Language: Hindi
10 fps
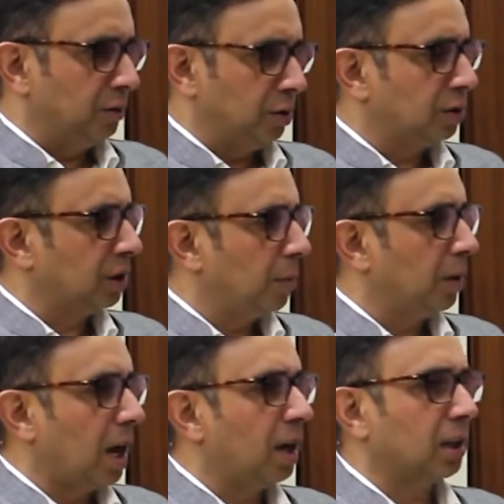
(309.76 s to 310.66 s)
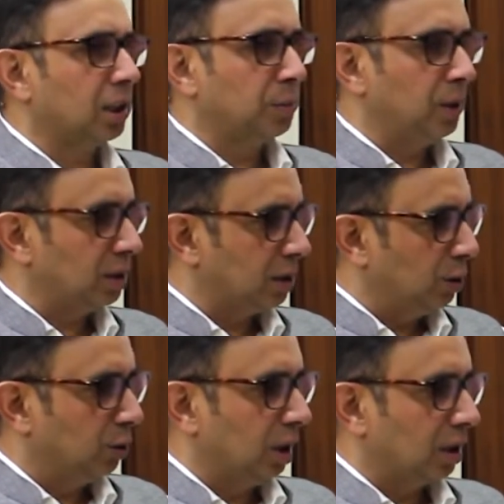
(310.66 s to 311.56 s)
व्यवस्था बनाए रखने में
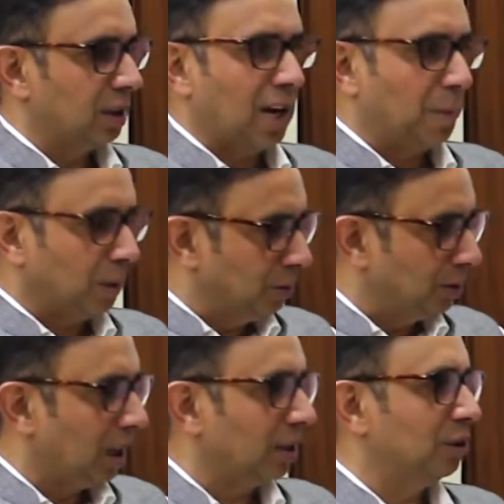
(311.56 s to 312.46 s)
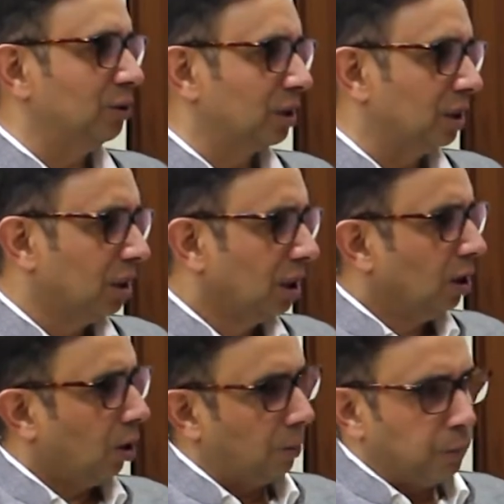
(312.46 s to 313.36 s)
सहयोग करते हैं आपके भी साथी होंगे
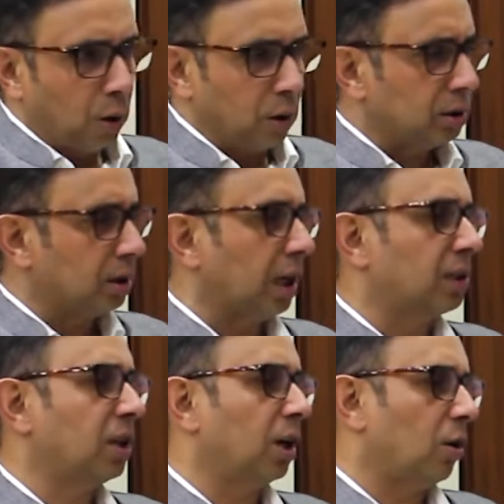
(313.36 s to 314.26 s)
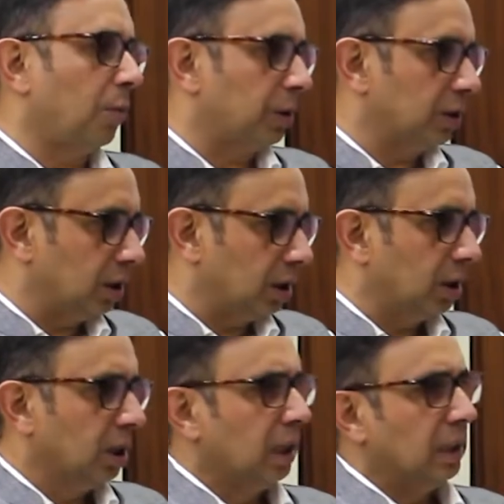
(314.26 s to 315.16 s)
और बहुत अच्छा कॉपरेशन
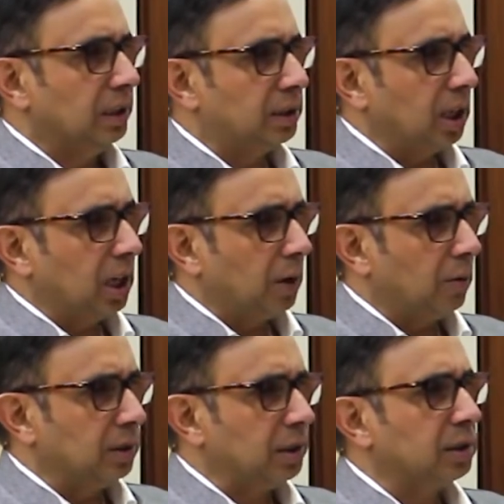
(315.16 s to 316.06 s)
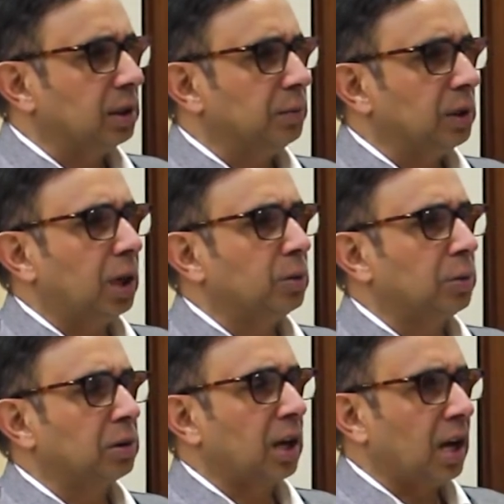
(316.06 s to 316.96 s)
है इसके अलावा जैसे मैंने आपको
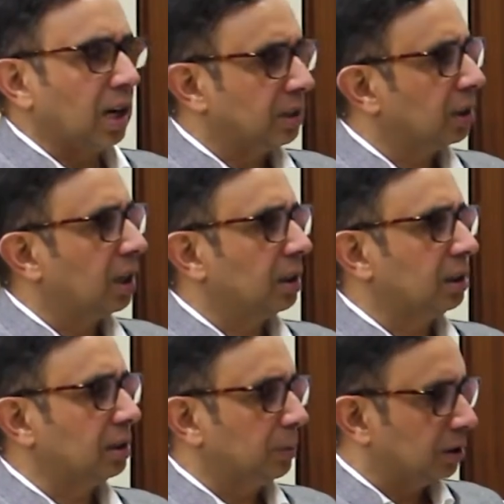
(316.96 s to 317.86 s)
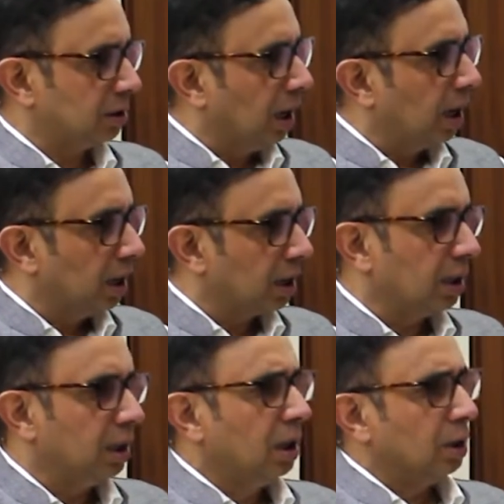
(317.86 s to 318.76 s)
बताया हर जगह की समस्याएं अलग
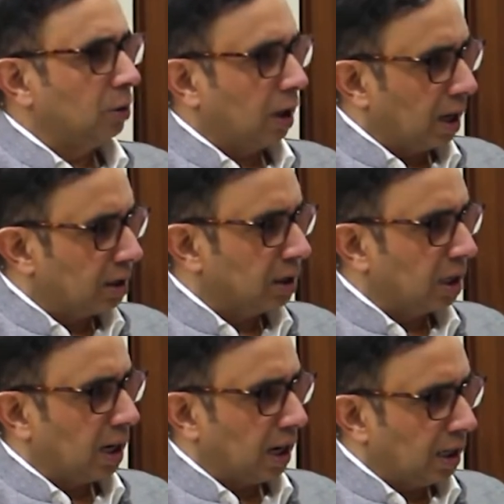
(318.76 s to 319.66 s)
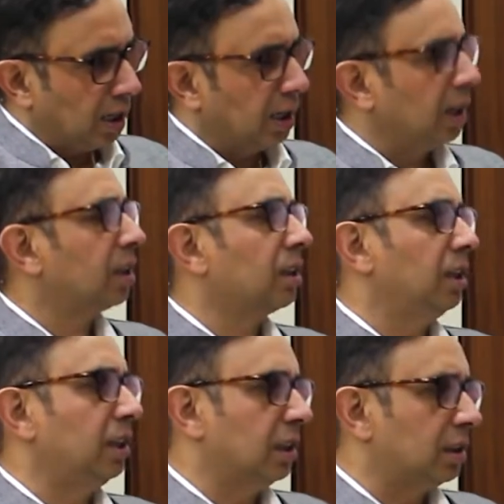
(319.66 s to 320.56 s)
हैं तो हर जगह अलग अलग
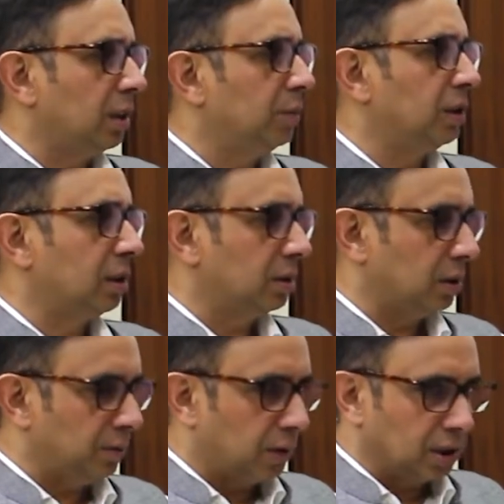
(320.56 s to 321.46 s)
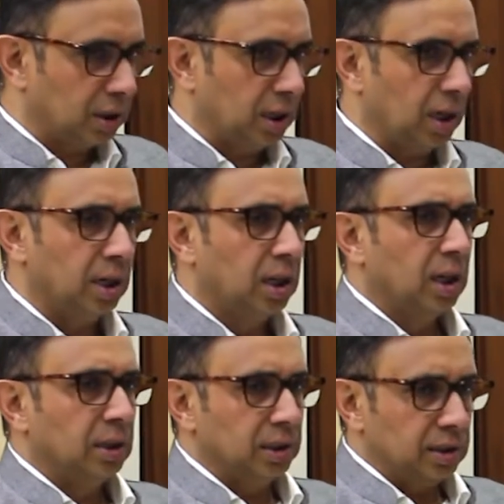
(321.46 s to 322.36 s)
तरीके से हमने जनसंवाद किया है
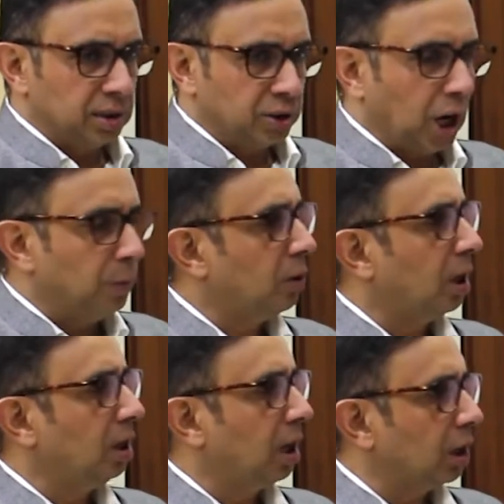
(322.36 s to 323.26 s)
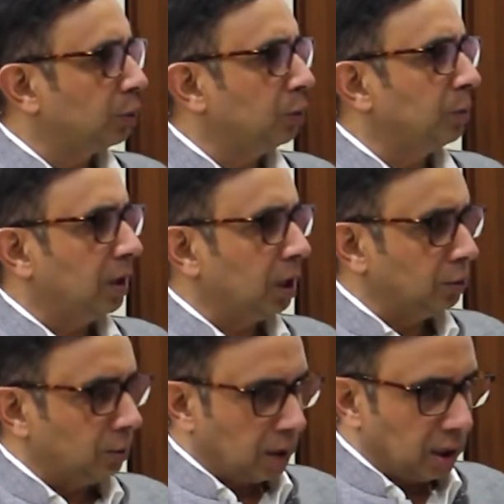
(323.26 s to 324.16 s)
जैसे अली अलीराजपुर में या
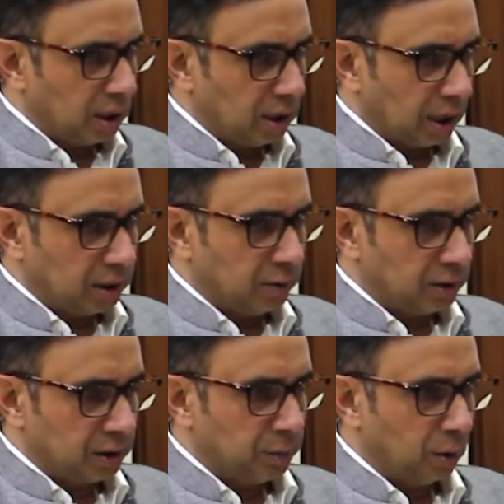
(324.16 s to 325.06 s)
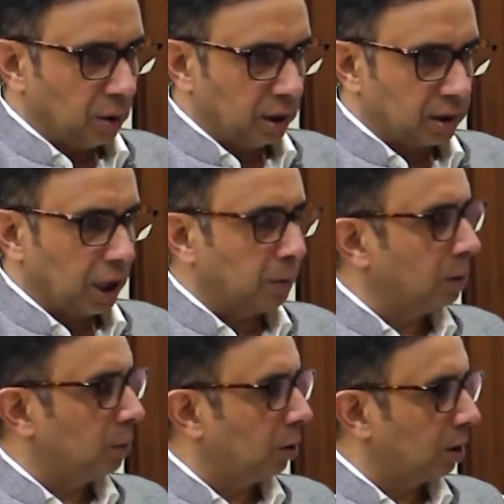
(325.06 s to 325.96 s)
जो हमारे आदिवासी ब्लॉक हैं
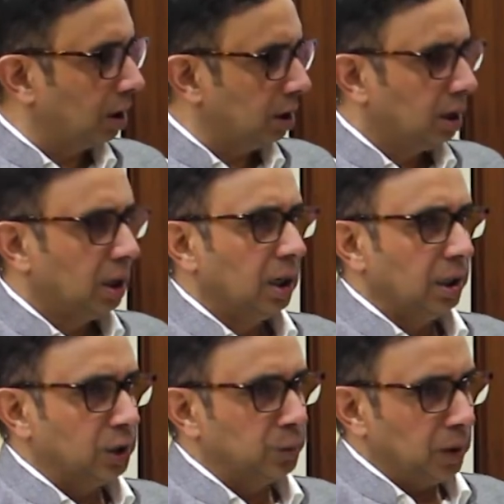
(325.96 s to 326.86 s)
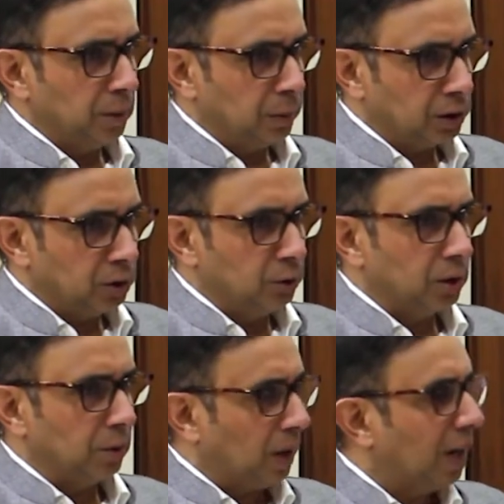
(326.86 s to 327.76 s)
ट्राइबल ब्लॉक हैं इसमें बच्चियों
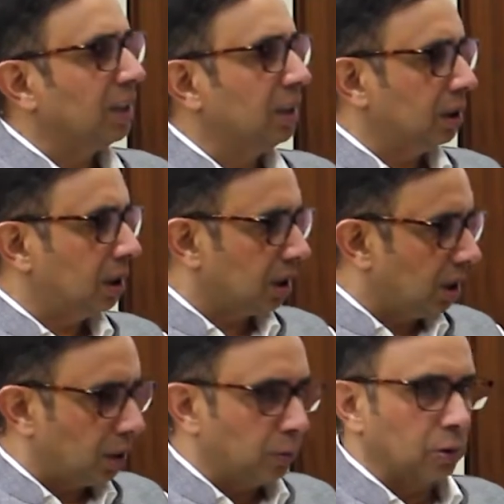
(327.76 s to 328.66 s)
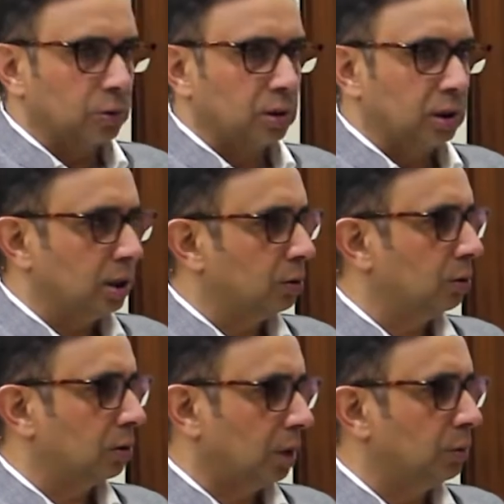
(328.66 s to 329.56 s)
के भागने की घटनाएं बहुत होती हैं
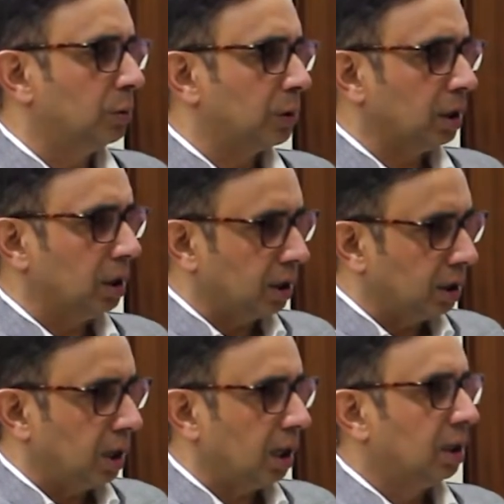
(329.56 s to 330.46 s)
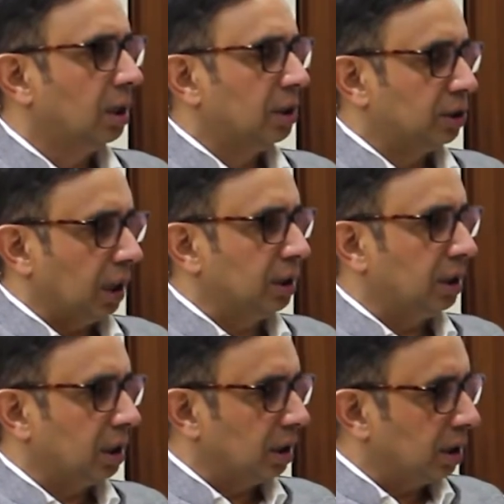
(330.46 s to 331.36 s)
जो कम उम्र की लड़कियां शादी
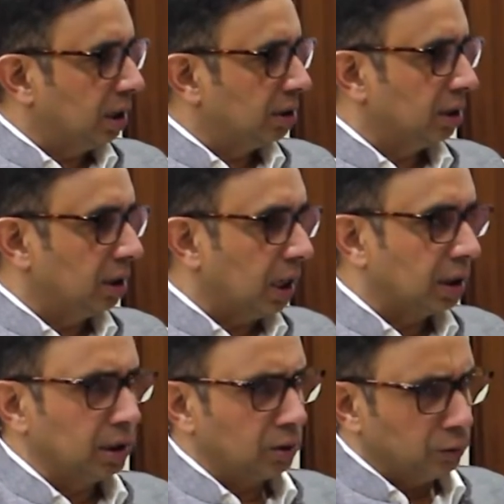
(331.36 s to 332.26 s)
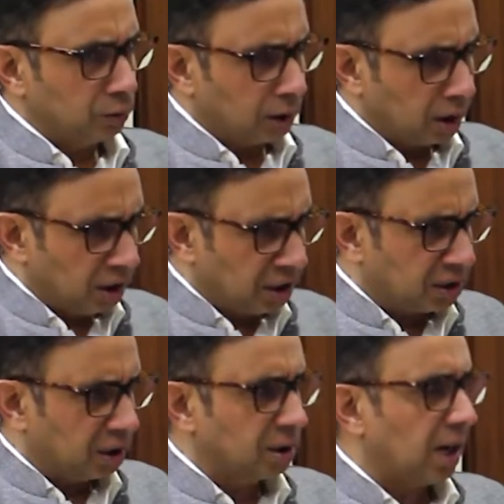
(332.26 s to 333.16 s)
करने के लिए चली जाती हैं तो उनके लिए एक
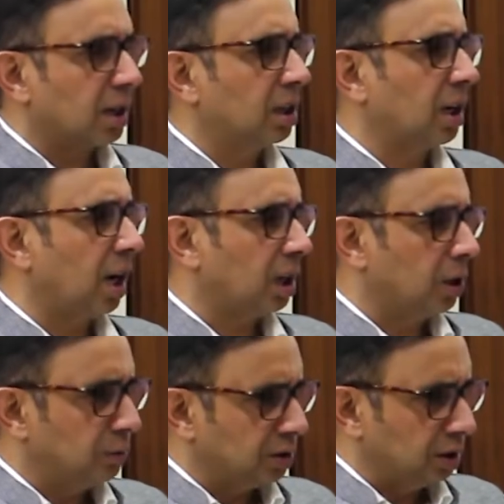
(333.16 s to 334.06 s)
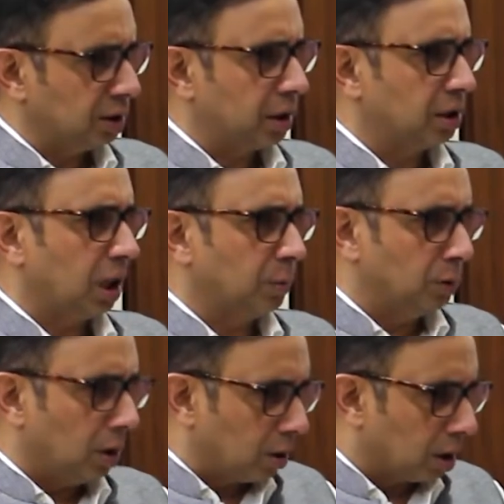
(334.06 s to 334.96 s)
जन जागरण कार्यक्रम विशेषकर
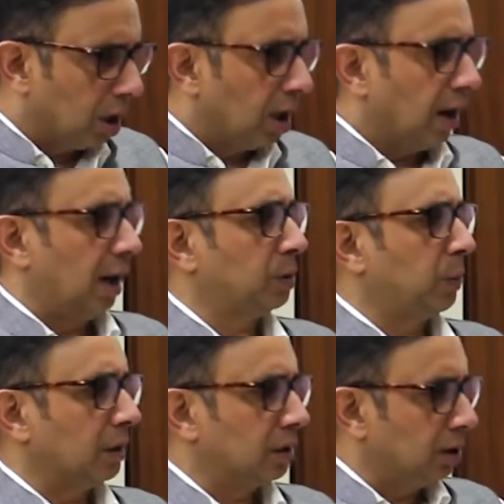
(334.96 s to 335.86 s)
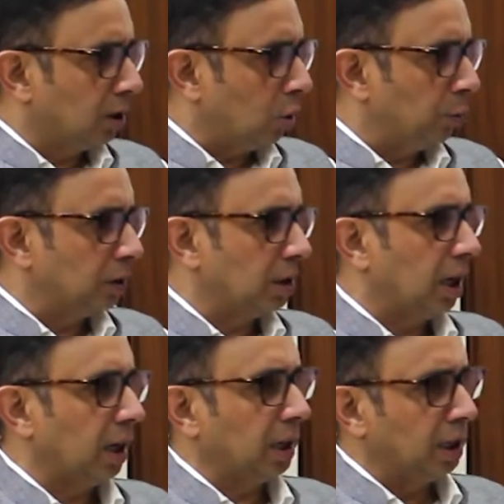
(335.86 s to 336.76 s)
झाबुआ और आसपास की जगहों पर
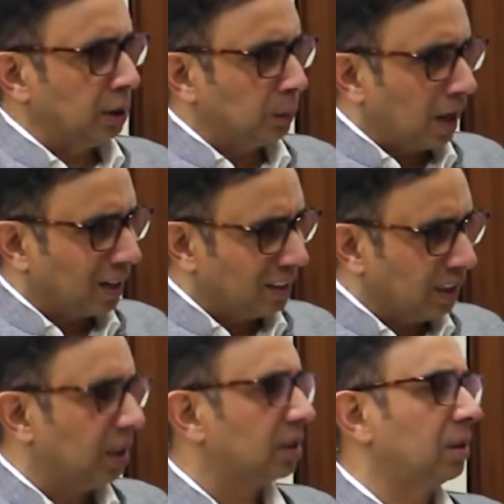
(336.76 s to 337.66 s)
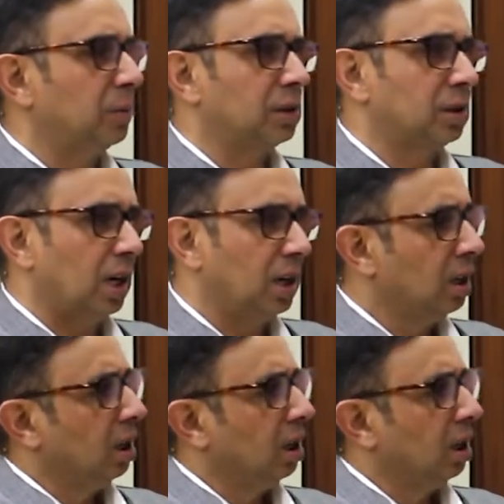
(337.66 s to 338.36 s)
चलाया गया निमाड़ की अलग समस्याएं